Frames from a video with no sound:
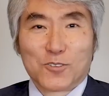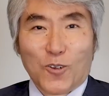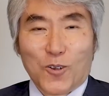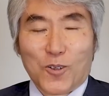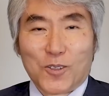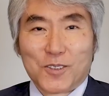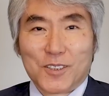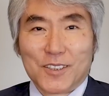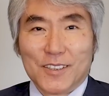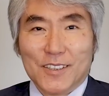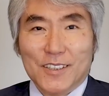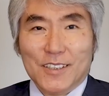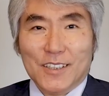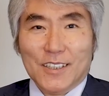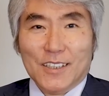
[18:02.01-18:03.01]
登
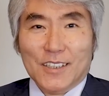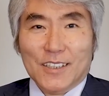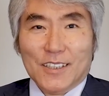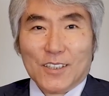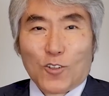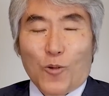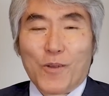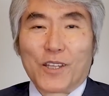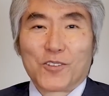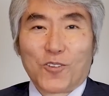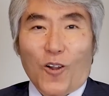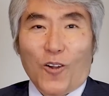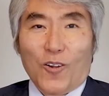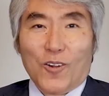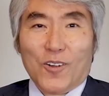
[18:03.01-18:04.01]
録、
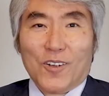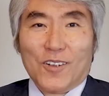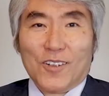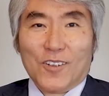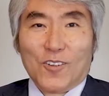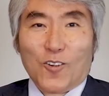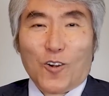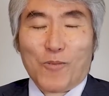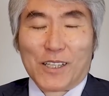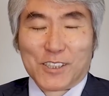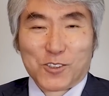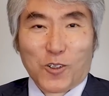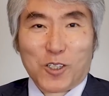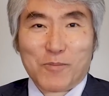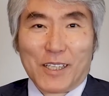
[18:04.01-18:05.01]
コメント、お待
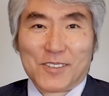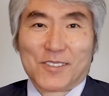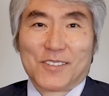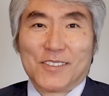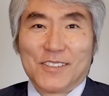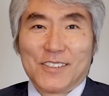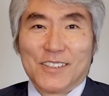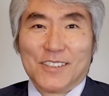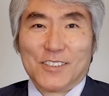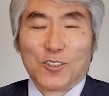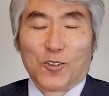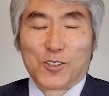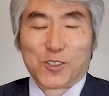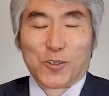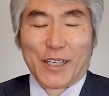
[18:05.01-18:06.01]
ちしております。
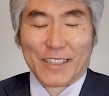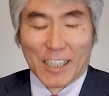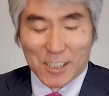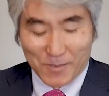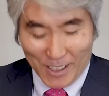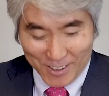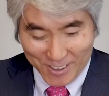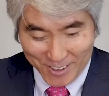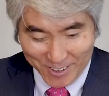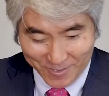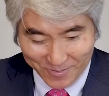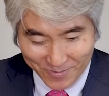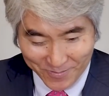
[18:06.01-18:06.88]
よろしくお願いいたします。